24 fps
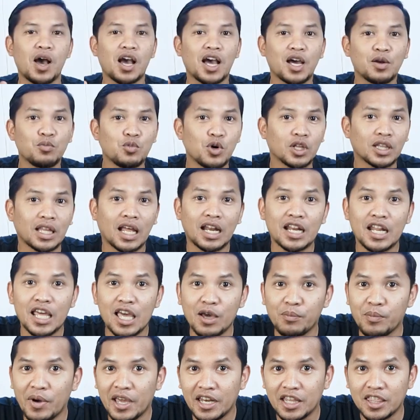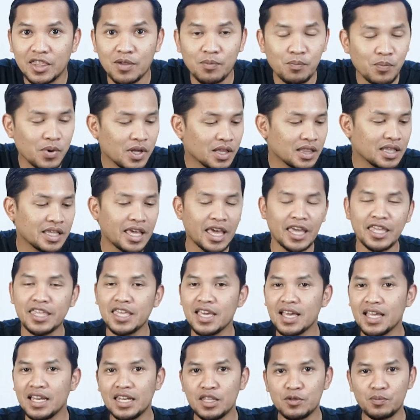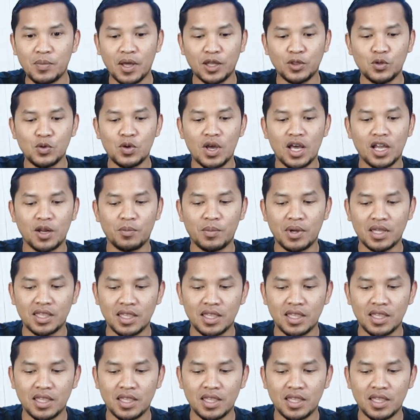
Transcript: bahkan buat anda yang mainnya cepat kayaknya ini sepatu nggak ada